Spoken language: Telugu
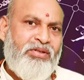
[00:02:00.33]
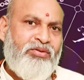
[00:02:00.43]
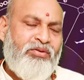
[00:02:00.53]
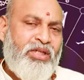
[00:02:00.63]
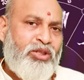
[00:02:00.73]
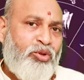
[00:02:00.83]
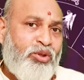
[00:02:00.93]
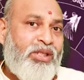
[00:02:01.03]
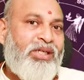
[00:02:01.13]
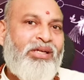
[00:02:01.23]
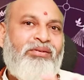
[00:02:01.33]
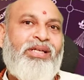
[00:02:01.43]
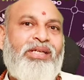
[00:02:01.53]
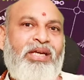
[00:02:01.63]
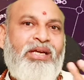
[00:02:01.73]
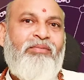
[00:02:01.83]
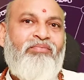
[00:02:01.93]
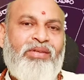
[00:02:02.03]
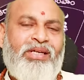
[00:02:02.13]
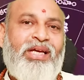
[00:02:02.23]
ఏవైతుందో వాళ్ళు తొందరగా వాళ్ళకి
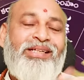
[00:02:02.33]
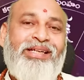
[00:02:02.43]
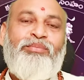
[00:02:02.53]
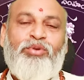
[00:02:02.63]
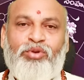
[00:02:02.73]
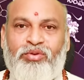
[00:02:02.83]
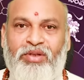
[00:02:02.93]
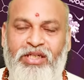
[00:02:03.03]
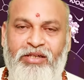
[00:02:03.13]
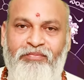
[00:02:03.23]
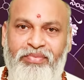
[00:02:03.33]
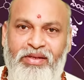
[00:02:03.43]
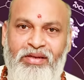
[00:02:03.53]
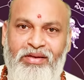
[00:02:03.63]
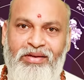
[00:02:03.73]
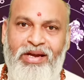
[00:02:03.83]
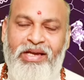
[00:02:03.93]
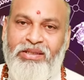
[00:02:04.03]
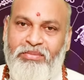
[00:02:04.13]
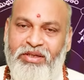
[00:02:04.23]
కనెక్ట్ అయిపోతుంది వారికి
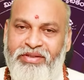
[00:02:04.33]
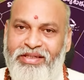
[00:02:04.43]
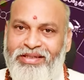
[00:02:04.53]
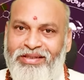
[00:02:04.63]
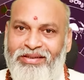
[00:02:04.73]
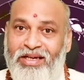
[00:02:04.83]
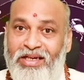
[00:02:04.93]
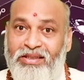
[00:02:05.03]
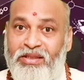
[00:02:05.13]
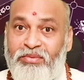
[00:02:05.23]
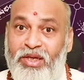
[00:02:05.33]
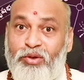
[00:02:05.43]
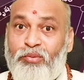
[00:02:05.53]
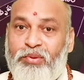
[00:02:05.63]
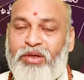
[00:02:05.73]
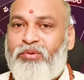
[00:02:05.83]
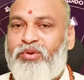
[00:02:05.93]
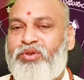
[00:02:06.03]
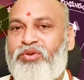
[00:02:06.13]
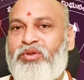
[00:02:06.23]
అయితే మరి వీరికి దారిద్రం ఏ రూపంలో
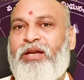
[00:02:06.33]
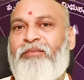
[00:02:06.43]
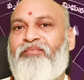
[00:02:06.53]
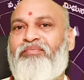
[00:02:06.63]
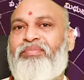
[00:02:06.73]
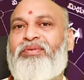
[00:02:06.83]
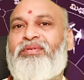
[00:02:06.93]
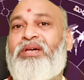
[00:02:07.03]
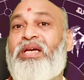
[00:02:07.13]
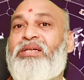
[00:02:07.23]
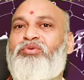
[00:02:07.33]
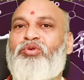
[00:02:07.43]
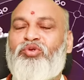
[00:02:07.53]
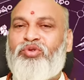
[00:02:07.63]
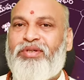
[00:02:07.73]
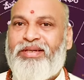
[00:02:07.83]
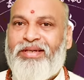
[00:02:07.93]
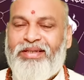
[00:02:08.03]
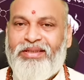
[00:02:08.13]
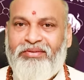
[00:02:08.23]
వస్తుంది అని చెప్పి
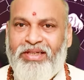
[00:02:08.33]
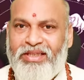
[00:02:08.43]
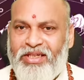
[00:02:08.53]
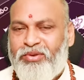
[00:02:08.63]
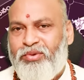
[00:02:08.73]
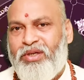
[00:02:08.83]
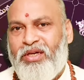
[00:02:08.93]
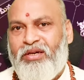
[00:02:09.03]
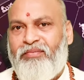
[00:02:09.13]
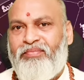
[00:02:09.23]
చూసుకున్నట్లయితే వీళ్ళకి ఎక్కువగా